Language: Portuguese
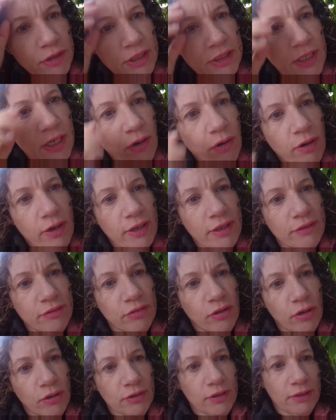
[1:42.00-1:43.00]
não vejo a hora que
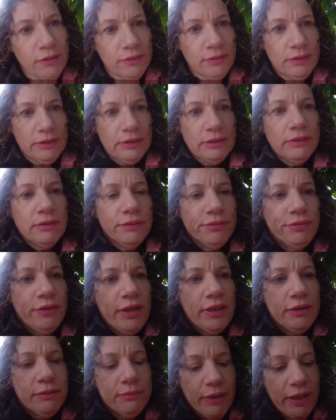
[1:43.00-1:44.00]
volta. Eu tô
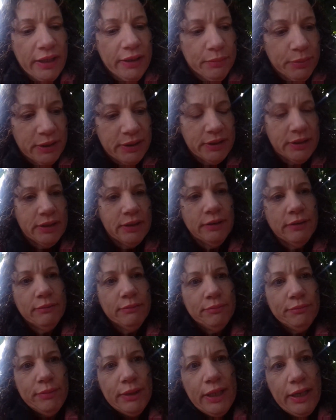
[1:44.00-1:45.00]
feia demais, parecendo
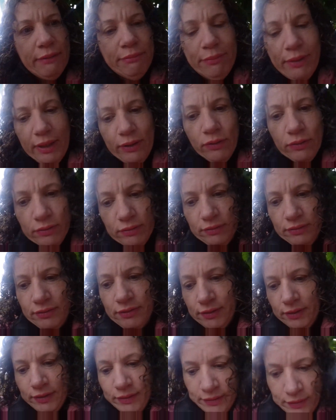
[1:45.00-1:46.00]
um pica-pau.
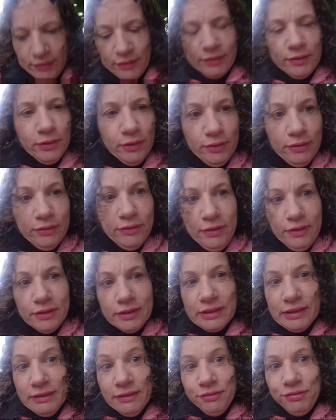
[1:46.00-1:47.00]

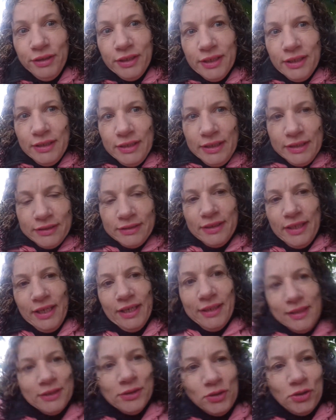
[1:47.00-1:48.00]
Isso quando fica liso, né?
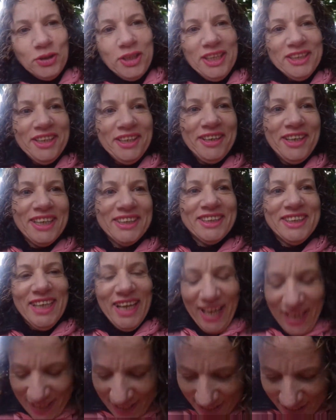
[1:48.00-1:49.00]
Eu tô tentando
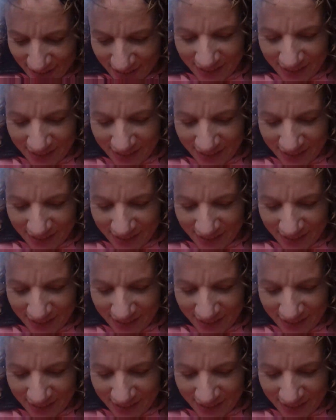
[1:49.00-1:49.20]
cachear.